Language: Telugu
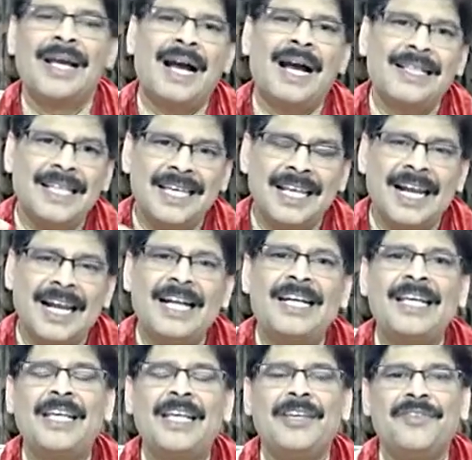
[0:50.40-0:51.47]
అయితే
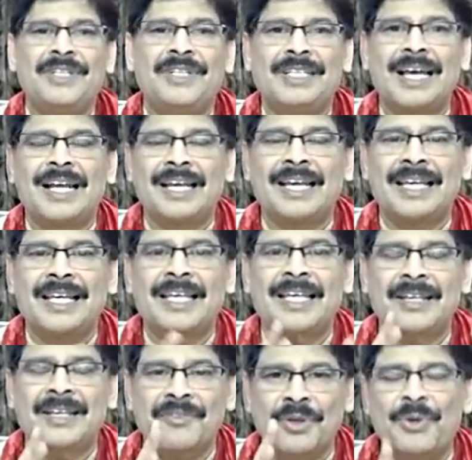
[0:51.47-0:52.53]
ఇలాంటి ఈ విషాలకి
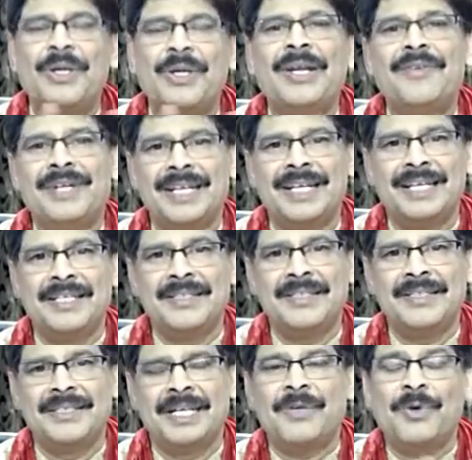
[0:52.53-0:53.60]
విరుగుడు ఏమిటి
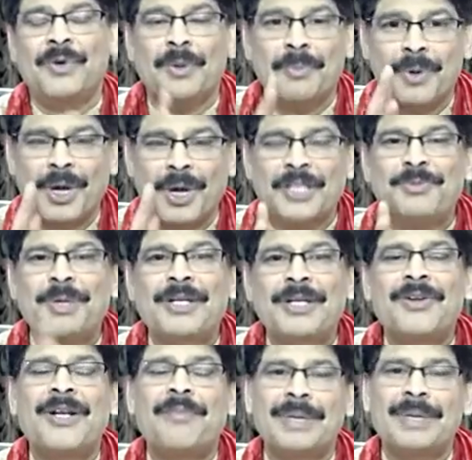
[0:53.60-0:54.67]
అంటే ఒక బ్రాడ్
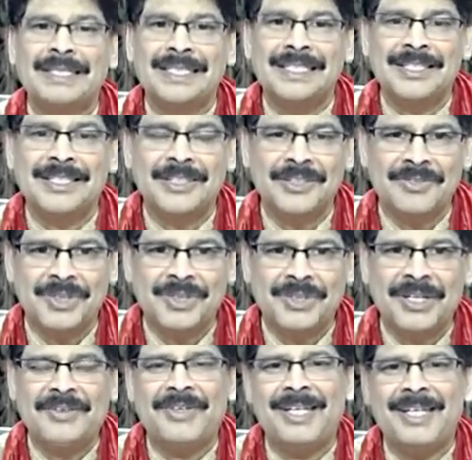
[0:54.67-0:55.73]
స్పెక్ట్రంలో పనిచేసేటువంటి
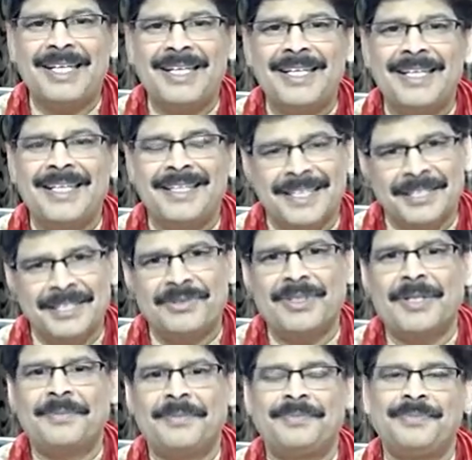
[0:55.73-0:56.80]
విరుగుడు ఏమిటి
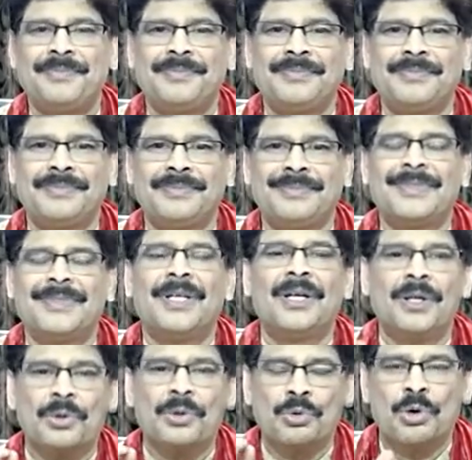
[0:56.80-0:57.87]
తెలుసుకుందాం
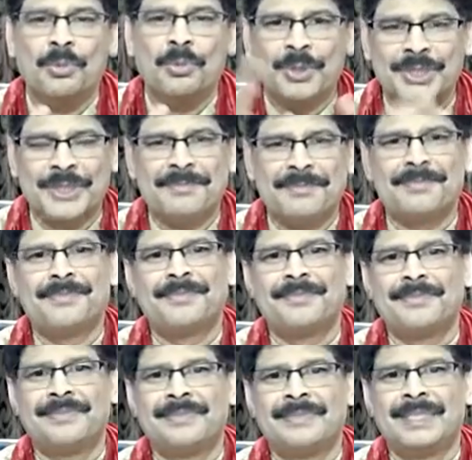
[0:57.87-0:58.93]
గోమూత్రం
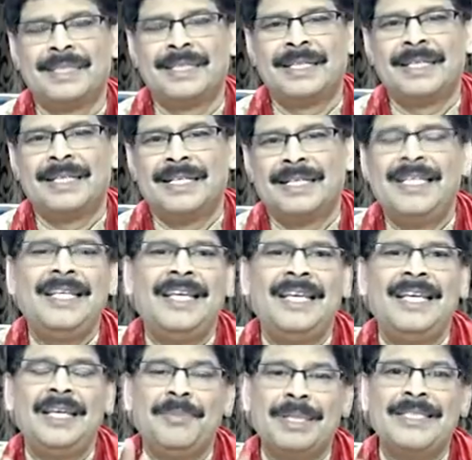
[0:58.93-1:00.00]
ఇది
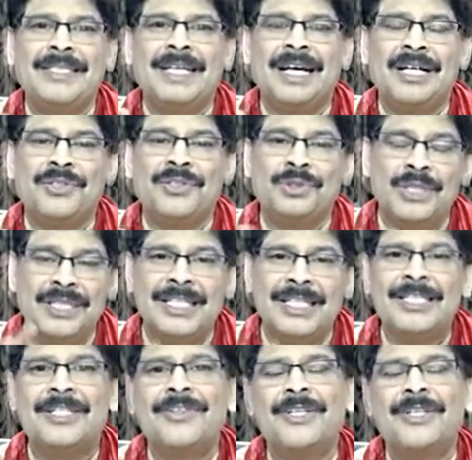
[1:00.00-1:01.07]
ఈ మధ్య శుద్ధి
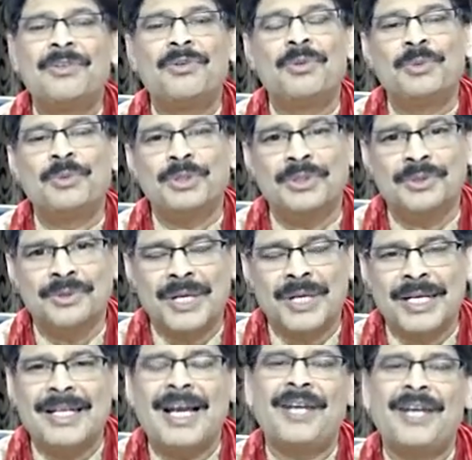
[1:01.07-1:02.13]
చేసినటువంటి గోమూత్రం
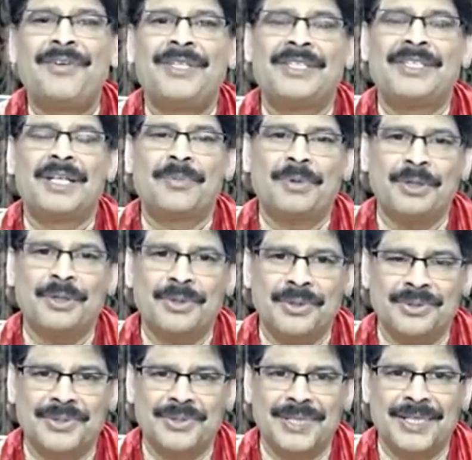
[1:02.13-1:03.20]
అన్ని ఆయుర్వేద షాపుల్లో
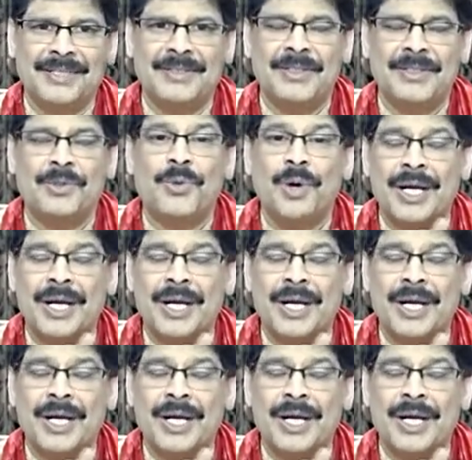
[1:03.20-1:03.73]
దొరుకుతుంది గో